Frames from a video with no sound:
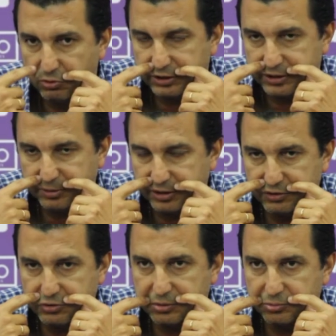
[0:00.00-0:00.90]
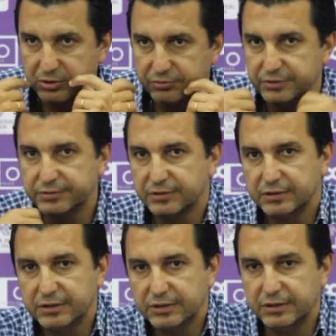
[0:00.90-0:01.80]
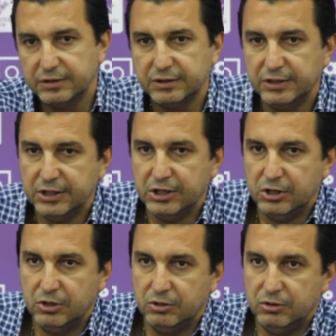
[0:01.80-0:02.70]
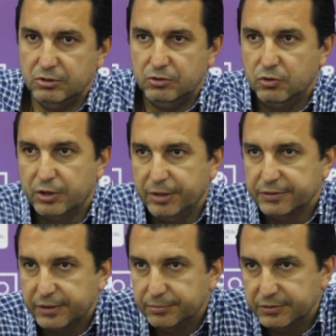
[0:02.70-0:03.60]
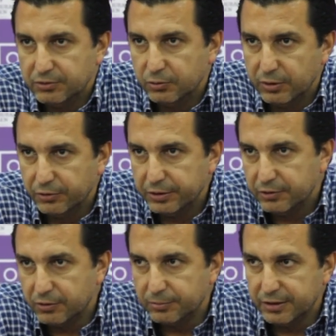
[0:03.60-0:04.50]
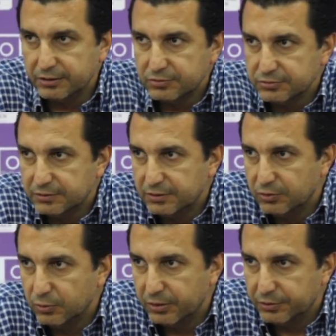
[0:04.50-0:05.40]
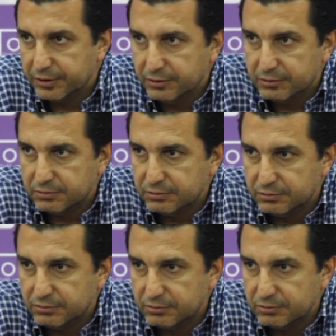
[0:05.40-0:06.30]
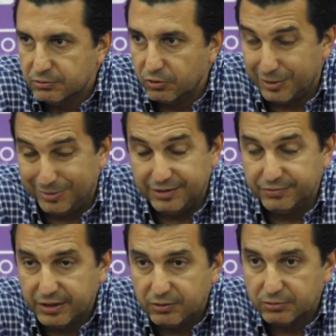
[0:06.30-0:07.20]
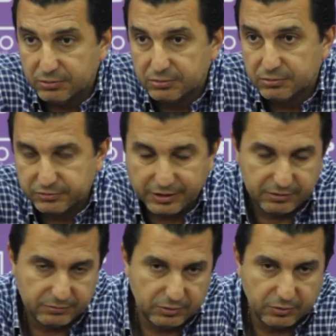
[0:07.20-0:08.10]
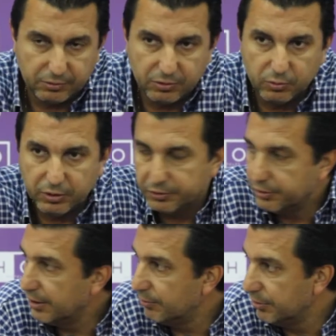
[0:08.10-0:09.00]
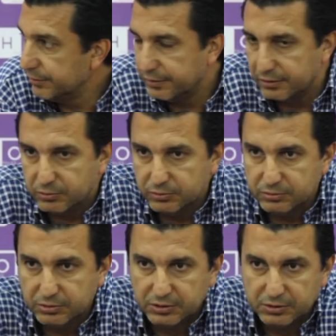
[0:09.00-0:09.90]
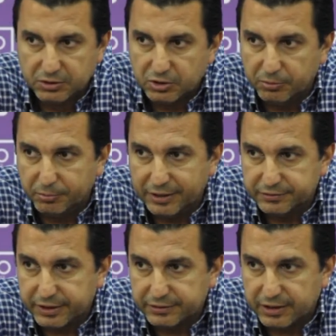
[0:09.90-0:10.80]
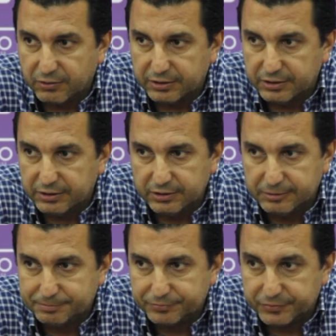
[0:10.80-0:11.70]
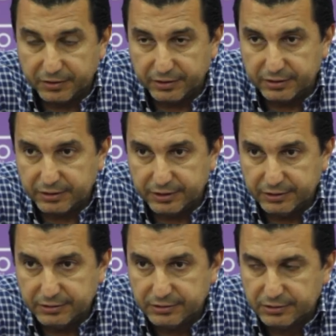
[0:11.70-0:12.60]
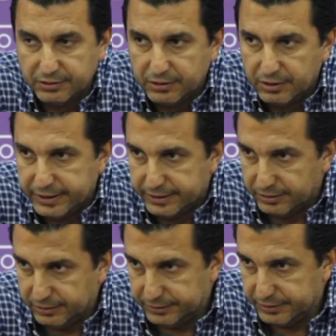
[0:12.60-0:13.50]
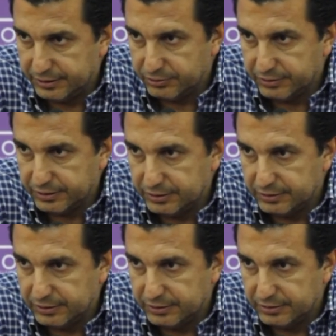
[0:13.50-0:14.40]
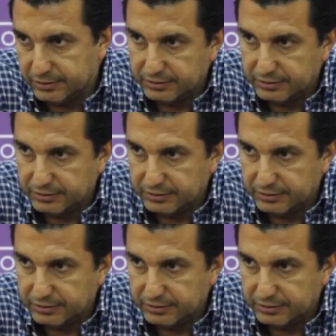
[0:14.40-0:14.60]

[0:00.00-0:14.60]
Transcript: lo que también he dicho aquí muchas veces, eh, lo que me han transmitido los jugadores, lo que me han hecho sentir los jugadores, lo, lo que me han dado, o sea, cuando hablo de los jugadores, hablo gente del club, como me han tratado aquí desde que llegué, en enero del,